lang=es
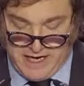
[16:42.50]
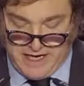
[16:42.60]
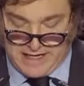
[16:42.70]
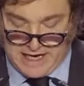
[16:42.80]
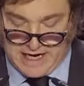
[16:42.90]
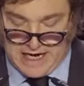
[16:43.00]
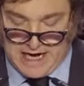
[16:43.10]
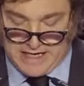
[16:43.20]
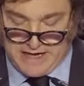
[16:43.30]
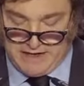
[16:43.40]
y qué
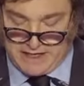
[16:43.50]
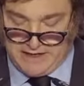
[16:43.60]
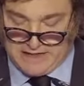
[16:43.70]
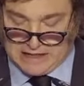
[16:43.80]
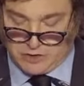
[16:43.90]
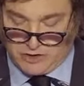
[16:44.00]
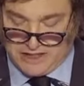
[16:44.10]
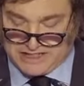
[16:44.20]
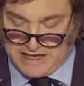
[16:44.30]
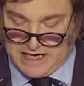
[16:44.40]
calaña de gente
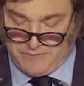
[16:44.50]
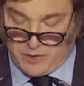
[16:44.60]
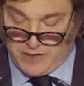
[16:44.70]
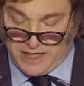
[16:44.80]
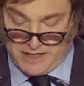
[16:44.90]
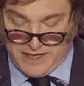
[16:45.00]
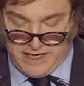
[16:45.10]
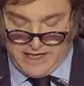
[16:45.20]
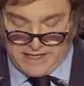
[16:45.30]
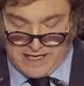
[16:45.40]
atornillada al poder y
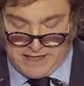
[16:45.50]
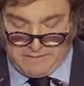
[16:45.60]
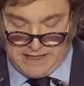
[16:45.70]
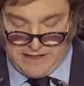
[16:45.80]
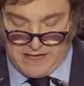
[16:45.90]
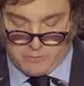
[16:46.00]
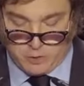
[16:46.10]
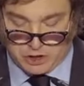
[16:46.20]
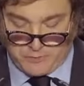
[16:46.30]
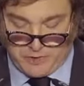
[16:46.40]
qué niveles de
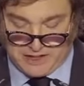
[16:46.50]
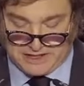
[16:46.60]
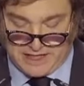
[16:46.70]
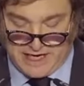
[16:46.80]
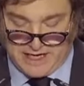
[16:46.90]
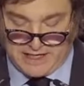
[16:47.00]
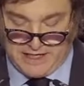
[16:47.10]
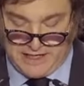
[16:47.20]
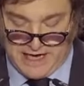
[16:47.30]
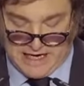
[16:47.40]
abuso puede llegar a
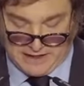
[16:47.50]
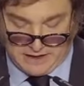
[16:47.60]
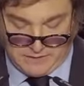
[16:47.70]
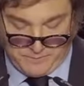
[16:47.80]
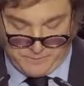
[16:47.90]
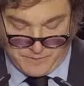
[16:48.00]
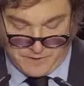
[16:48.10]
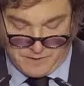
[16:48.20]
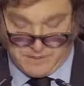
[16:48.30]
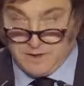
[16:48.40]

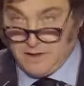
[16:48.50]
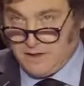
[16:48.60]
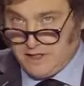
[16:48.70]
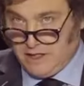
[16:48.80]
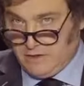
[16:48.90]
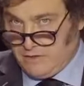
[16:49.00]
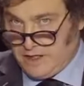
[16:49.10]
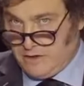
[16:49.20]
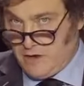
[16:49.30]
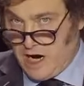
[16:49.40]
generar. Digo,
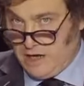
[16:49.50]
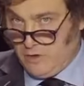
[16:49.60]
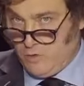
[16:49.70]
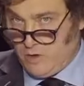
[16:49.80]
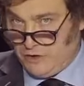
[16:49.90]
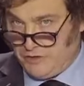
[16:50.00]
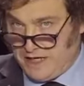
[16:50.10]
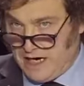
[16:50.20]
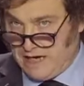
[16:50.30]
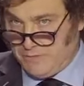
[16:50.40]
digo, aún cuando tenga
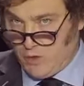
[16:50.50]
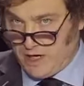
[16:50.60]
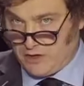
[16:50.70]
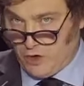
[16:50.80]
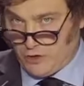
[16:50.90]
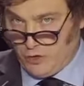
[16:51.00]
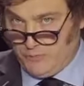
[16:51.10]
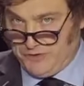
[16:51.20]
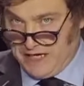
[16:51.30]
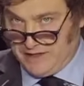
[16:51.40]
la mujer
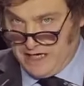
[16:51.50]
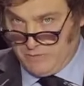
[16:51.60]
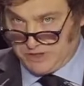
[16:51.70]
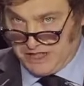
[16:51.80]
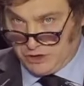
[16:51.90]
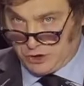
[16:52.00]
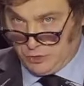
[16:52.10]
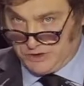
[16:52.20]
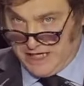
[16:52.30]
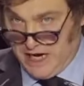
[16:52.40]
corrupta, digamos, se
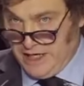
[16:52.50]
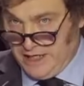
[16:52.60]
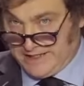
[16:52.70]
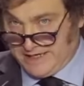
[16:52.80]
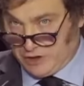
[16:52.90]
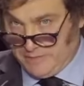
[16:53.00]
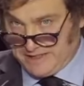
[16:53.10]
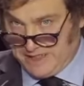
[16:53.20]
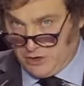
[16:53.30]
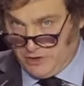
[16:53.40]
ensucia y se tome
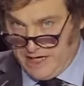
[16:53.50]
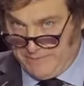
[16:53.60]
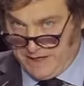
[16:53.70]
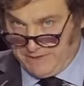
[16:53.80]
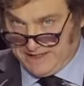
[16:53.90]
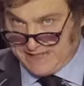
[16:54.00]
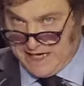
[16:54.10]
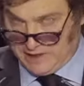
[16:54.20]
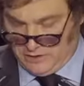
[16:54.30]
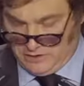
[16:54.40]
cinco días para pensarlo.